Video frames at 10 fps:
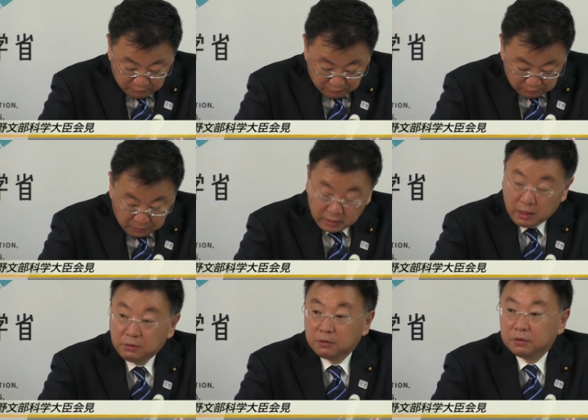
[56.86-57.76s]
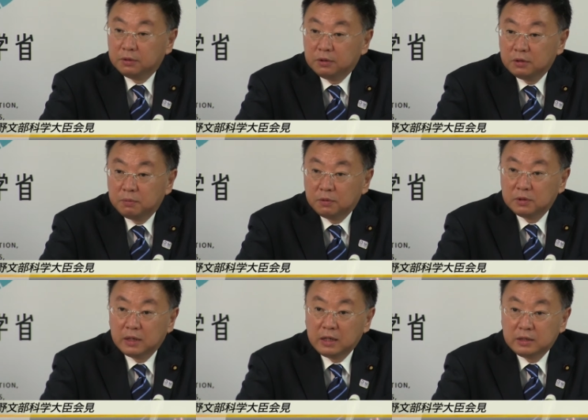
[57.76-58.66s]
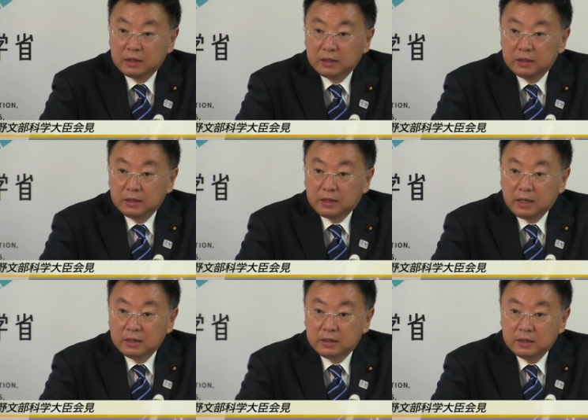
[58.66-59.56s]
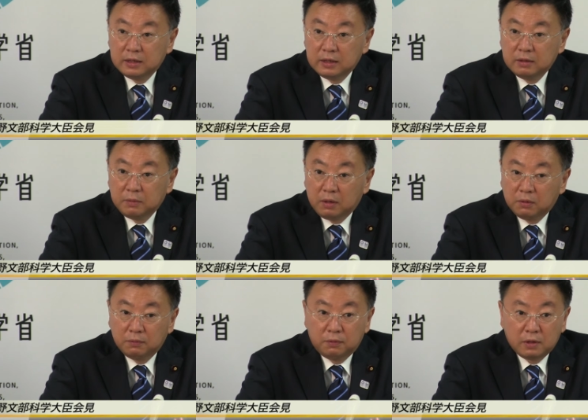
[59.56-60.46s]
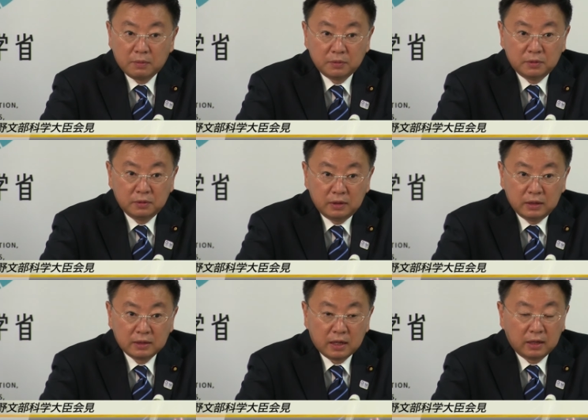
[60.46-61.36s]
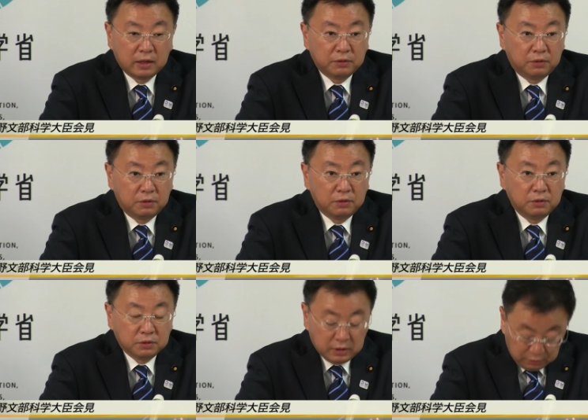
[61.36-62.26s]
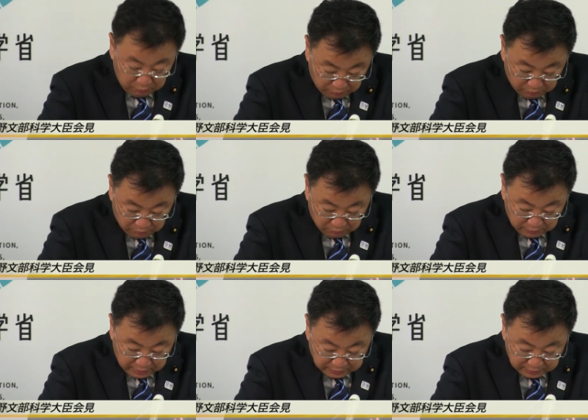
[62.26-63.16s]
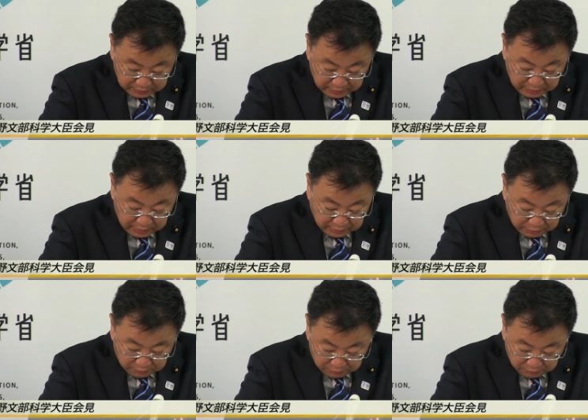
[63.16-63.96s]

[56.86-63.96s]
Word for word: と、まあ、各国スポーツ大臣に対し、まあ、このフォーラムに参加の要請等を行わさせていただいた